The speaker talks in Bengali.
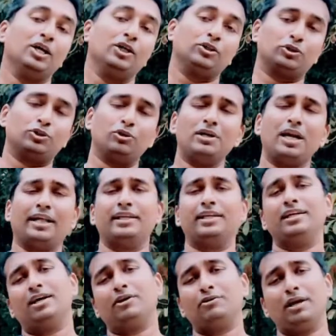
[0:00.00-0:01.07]
তো চলুন আর
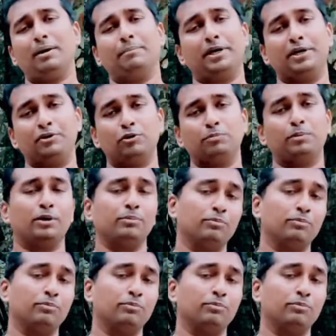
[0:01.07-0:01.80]
দেরি না করে আমরা ইন্টার পরে